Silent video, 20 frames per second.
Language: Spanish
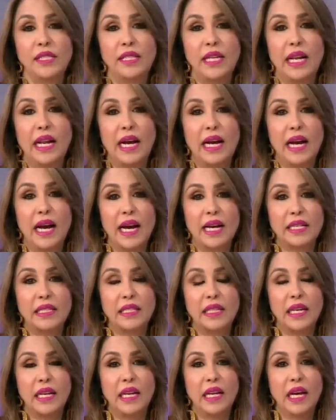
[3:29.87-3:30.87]
desde la
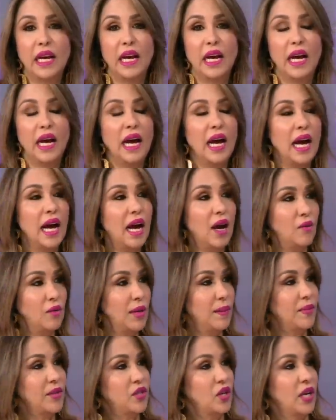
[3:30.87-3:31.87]
cárcel a
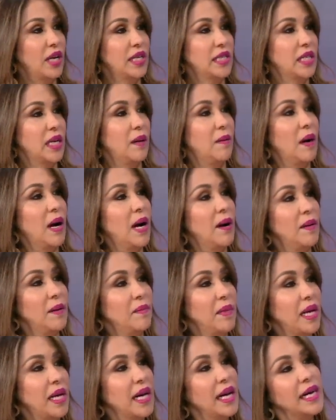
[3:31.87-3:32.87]
una persona que trabajaba
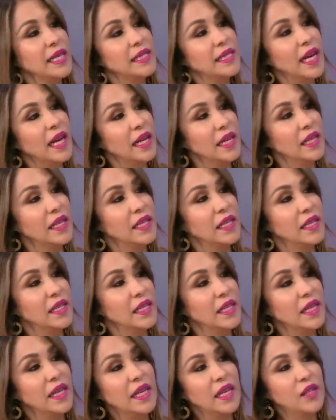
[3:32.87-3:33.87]
en mi casa
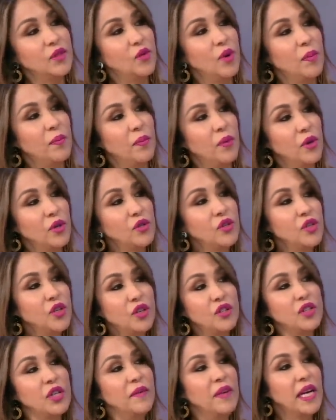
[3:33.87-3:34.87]
que era su esposo y
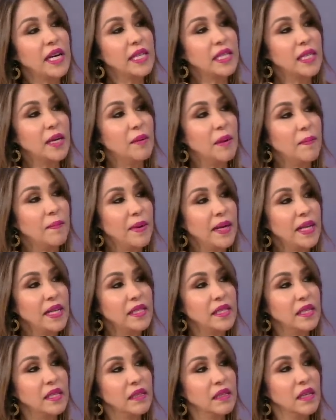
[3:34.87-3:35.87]
yo no sabía que estaba
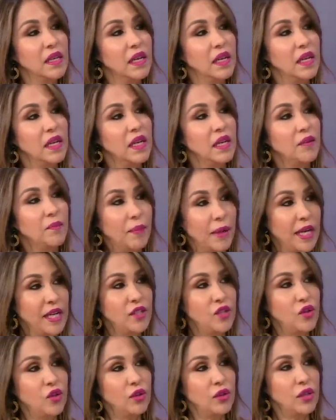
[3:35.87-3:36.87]
presa,
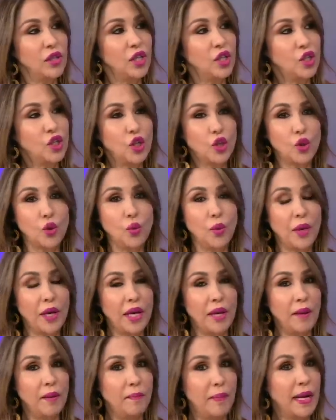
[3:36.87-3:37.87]
preso y yo
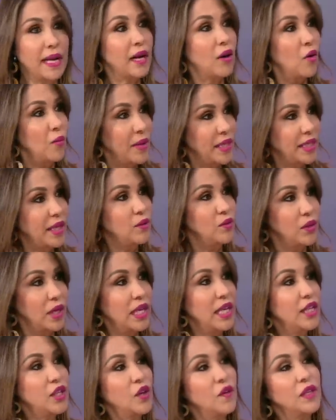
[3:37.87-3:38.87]
tuve que, para cometer un
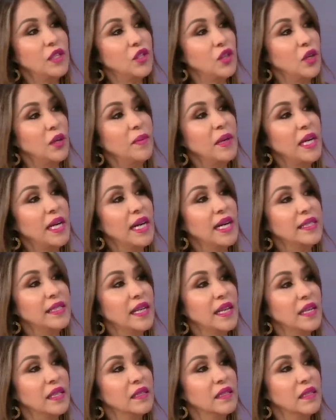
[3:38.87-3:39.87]
delito dentro de mi
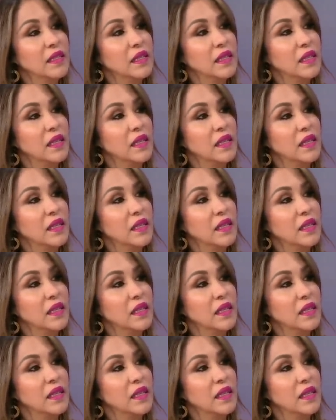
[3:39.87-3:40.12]
casa.